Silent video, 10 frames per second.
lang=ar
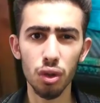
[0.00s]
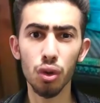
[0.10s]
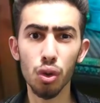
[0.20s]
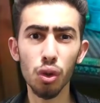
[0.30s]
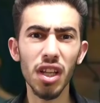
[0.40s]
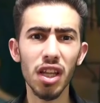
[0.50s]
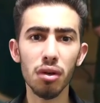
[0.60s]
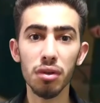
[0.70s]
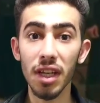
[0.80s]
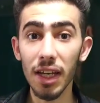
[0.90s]
انه يكون
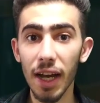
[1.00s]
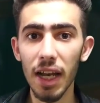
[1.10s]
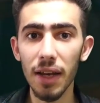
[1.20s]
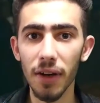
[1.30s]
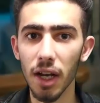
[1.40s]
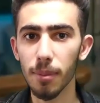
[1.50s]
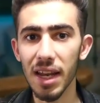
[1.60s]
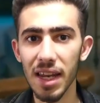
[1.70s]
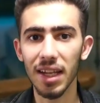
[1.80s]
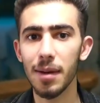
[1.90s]
اللون يلي خلفك
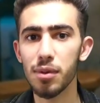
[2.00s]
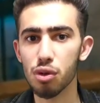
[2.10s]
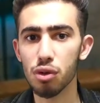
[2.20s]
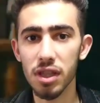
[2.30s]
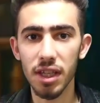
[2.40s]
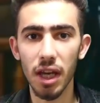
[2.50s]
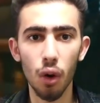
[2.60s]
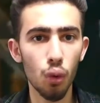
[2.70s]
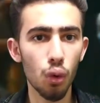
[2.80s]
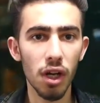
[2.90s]
ما انك لابسه انت
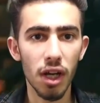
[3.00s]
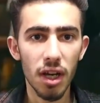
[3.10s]
او